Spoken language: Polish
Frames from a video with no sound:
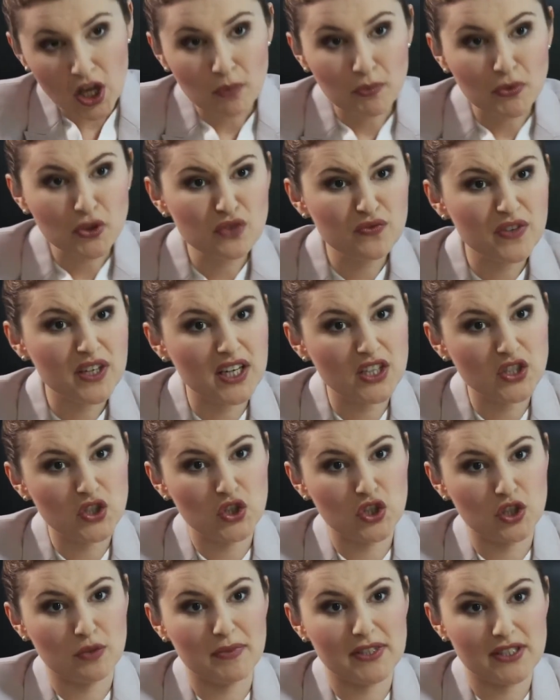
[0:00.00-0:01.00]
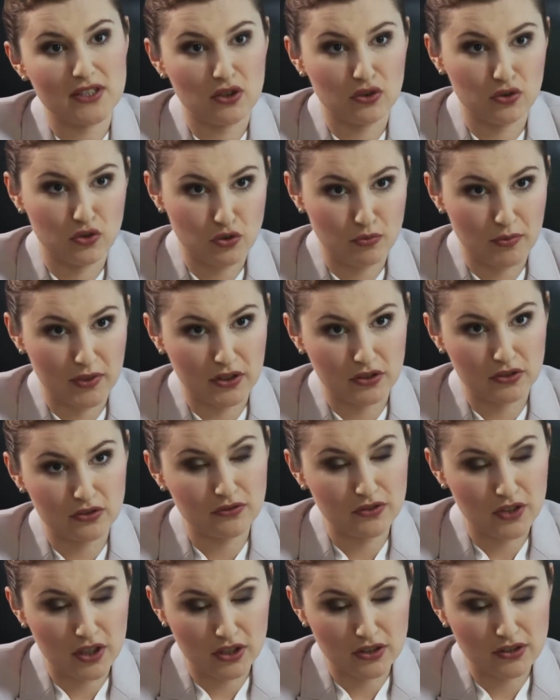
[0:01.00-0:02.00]
bądź wykaże, że ma zdolność,
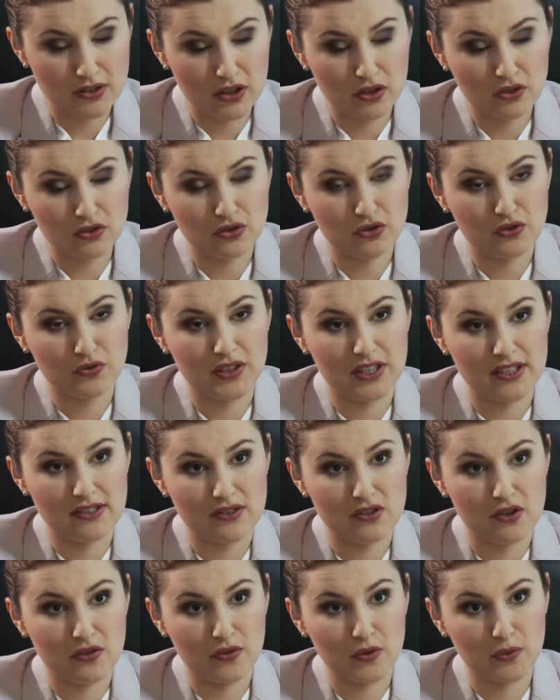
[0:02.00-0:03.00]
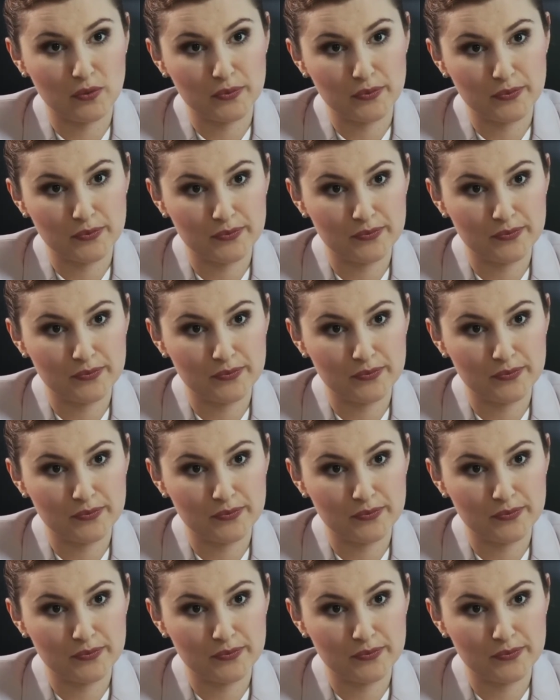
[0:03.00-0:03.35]
zdolność finansową.